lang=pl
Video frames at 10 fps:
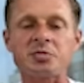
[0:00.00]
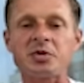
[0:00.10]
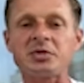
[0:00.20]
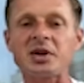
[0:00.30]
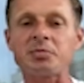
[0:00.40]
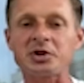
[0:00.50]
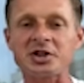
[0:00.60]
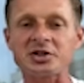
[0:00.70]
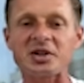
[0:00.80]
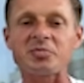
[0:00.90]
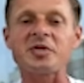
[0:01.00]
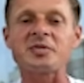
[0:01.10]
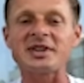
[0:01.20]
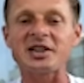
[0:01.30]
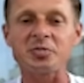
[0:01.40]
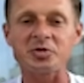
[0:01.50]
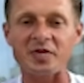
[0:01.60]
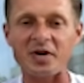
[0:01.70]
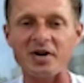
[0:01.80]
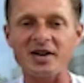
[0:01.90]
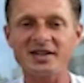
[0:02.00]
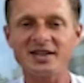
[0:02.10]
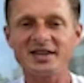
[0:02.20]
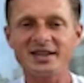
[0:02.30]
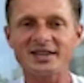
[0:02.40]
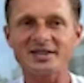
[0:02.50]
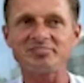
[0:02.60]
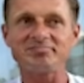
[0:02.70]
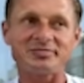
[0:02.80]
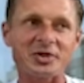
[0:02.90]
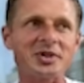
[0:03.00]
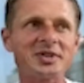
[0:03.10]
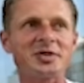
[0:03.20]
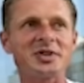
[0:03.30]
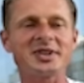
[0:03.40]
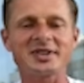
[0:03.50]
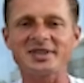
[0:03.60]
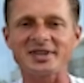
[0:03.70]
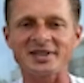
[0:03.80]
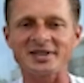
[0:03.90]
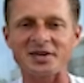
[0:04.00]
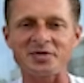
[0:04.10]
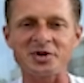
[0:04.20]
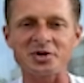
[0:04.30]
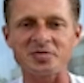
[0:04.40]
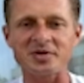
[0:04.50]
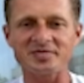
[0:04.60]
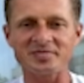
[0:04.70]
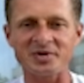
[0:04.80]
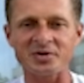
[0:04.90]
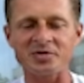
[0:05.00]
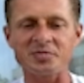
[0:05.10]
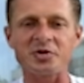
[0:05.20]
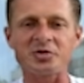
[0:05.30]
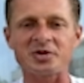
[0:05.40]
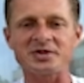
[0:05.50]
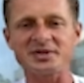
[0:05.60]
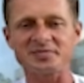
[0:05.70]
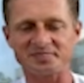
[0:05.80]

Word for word: szybkim tempie się, że tak powiem, zaadoptowała no i wynik, e, jak widzieliśmy, był imponujący.